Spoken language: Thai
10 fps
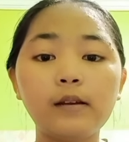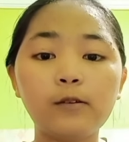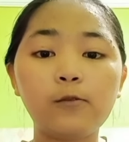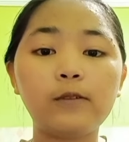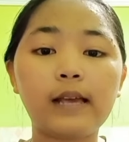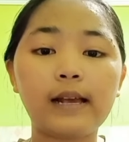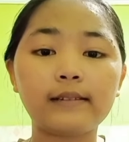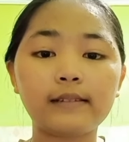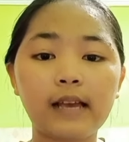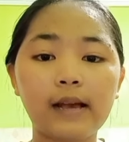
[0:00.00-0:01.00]
หนูอยาก
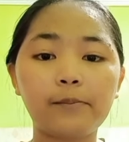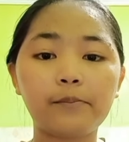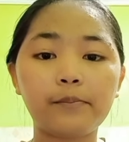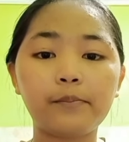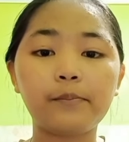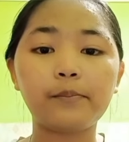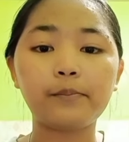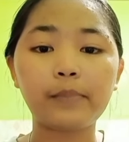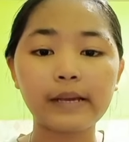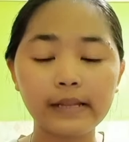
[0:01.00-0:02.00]
จะไป
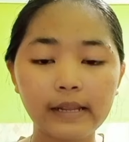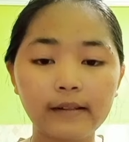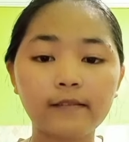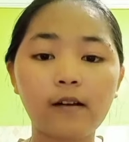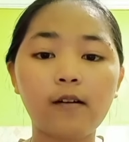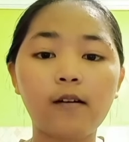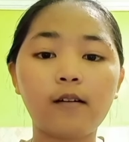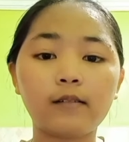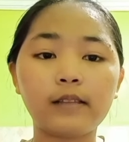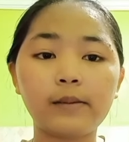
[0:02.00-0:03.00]
เรียนต่อ
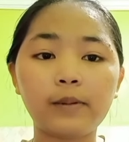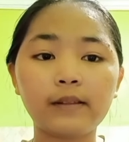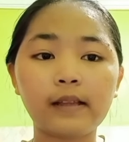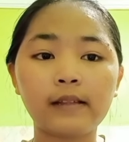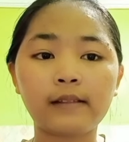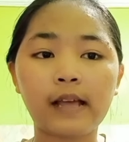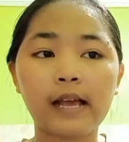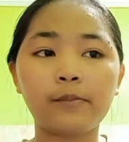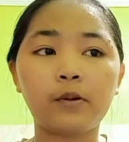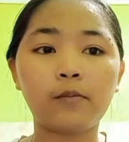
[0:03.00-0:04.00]
ที่ประเทศไทย
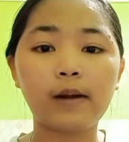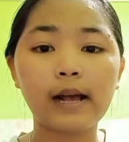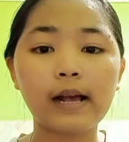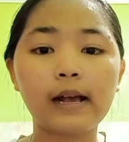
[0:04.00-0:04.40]
เพราะว่า